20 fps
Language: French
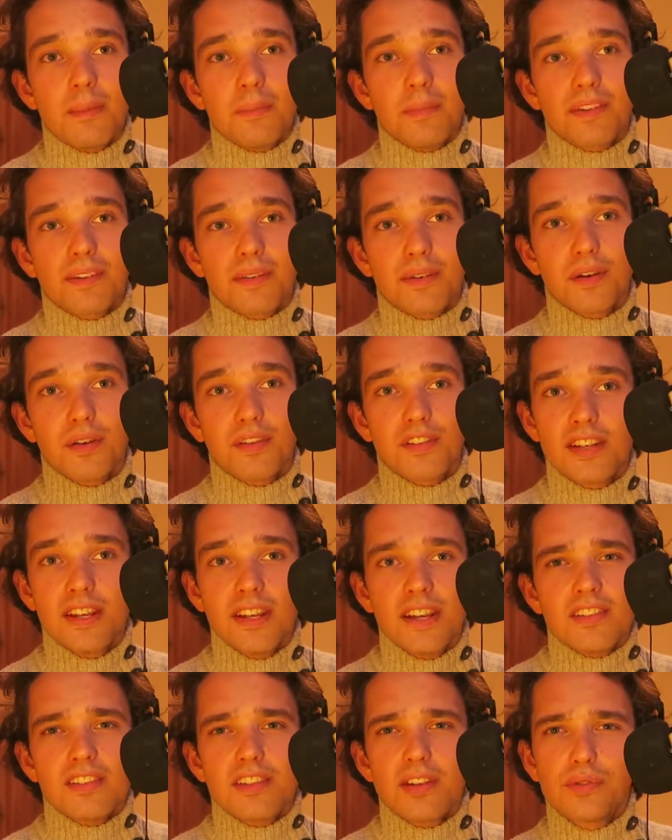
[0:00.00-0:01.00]
Parce que
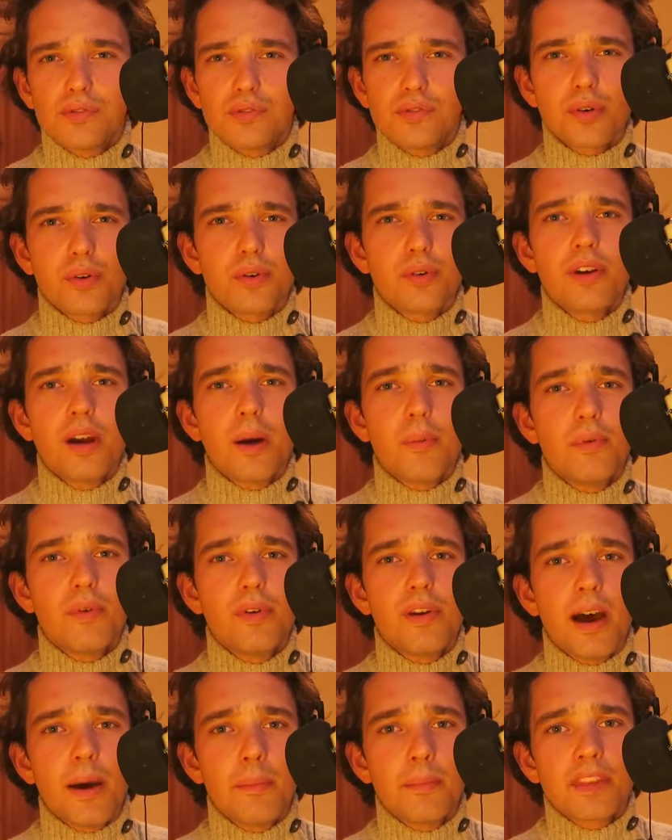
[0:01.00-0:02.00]
j'ai toujours eu un peu
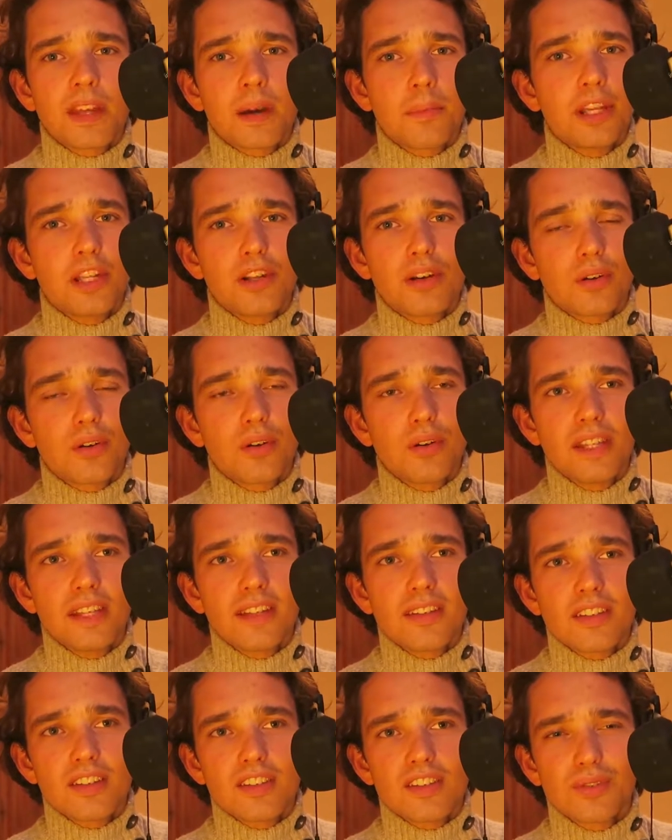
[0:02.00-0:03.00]
l'âme d'un
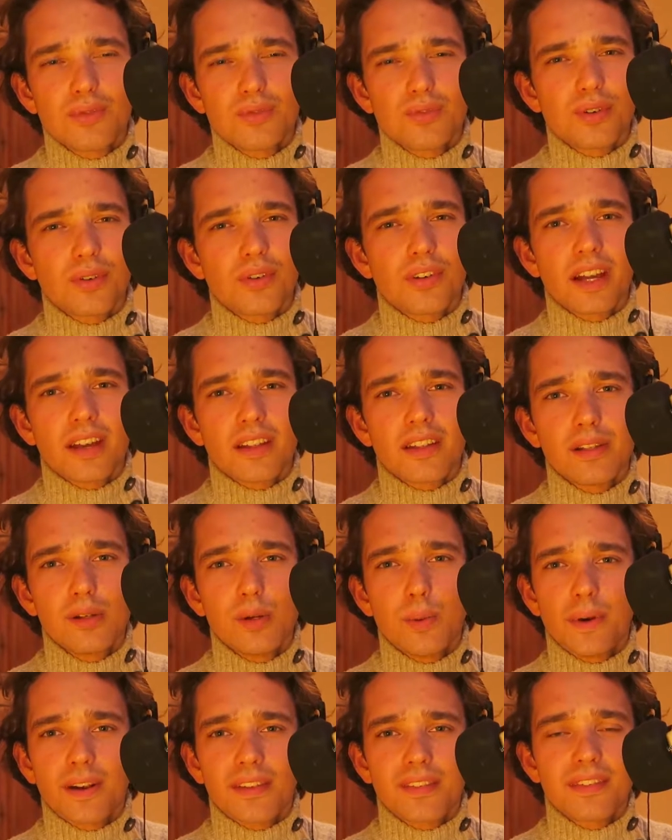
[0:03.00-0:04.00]
mélancolique, tu sais, j'ai toujours regardé
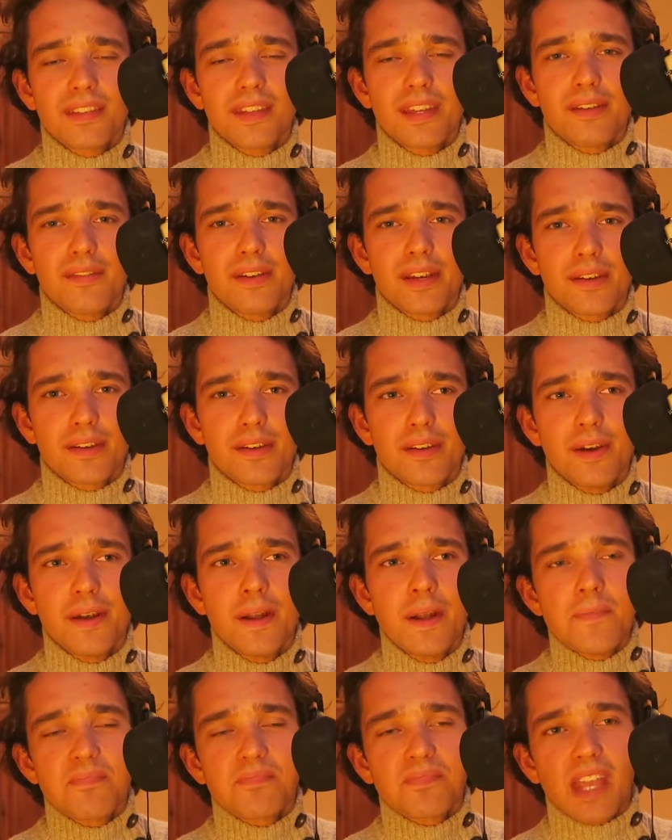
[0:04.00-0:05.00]
le passé avec, euh,
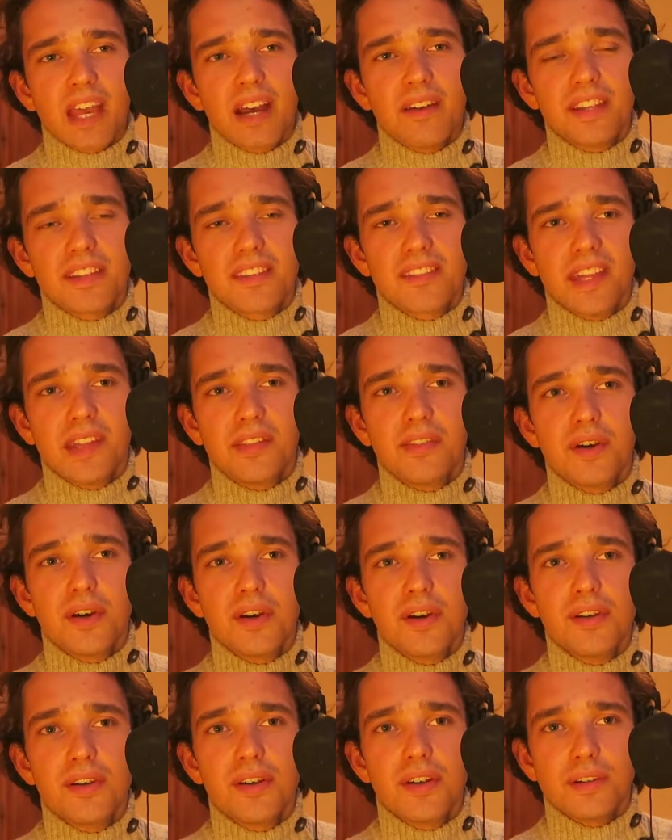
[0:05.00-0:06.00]
avec cet
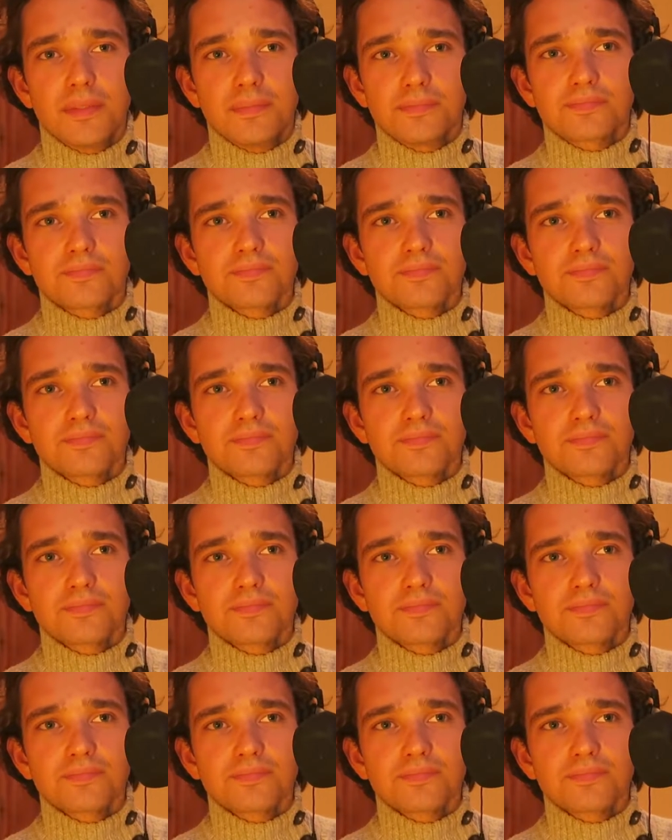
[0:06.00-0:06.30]
œil... Euh,